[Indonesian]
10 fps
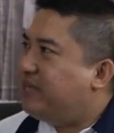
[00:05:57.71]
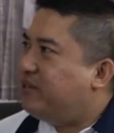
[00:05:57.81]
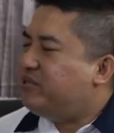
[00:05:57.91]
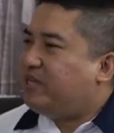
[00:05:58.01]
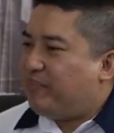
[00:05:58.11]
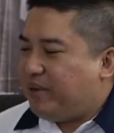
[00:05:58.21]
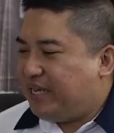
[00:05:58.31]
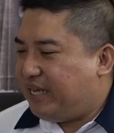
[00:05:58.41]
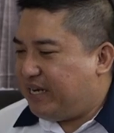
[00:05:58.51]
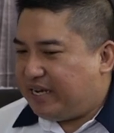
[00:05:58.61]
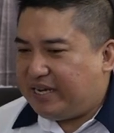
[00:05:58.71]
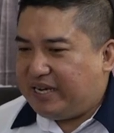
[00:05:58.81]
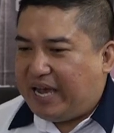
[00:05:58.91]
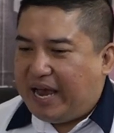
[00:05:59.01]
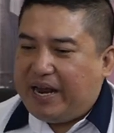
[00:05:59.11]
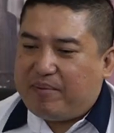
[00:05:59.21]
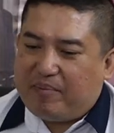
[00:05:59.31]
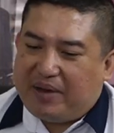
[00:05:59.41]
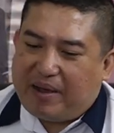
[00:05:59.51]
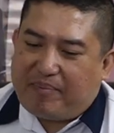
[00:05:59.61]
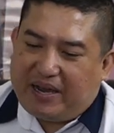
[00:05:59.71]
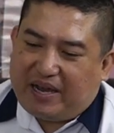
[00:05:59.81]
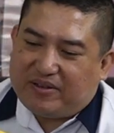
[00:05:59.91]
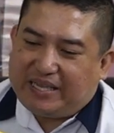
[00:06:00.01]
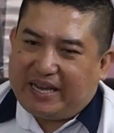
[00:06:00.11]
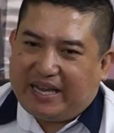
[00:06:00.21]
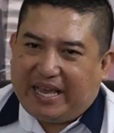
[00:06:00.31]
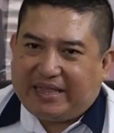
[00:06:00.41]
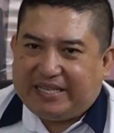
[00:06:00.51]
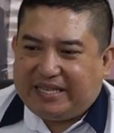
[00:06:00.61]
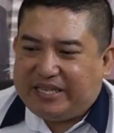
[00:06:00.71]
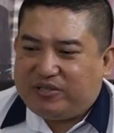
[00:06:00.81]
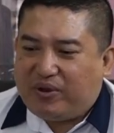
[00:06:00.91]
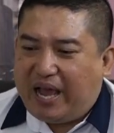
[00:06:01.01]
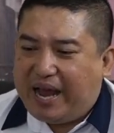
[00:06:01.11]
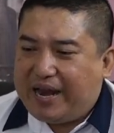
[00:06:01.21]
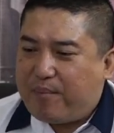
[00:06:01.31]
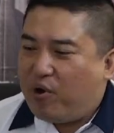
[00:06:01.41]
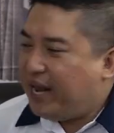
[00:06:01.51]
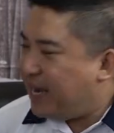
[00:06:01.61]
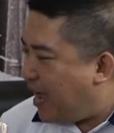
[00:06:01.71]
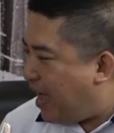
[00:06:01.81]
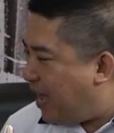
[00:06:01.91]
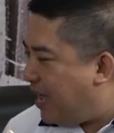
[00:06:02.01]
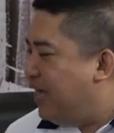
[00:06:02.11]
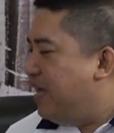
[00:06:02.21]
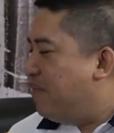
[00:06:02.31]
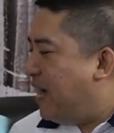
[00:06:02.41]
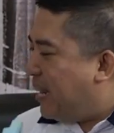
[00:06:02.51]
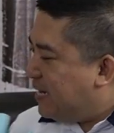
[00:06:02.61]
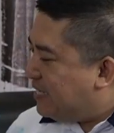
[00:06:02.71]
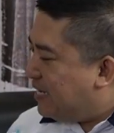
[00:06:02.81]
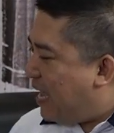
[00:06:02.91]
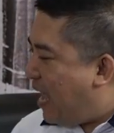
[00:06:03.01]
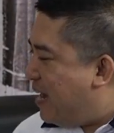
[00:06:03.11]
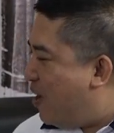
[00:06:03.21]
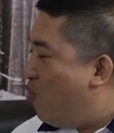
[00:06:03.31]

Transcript: Terus kepikir uh, ada beberapa kalau saya ngelihat di sini hmm. juga ada boneka, bahkan di sini ada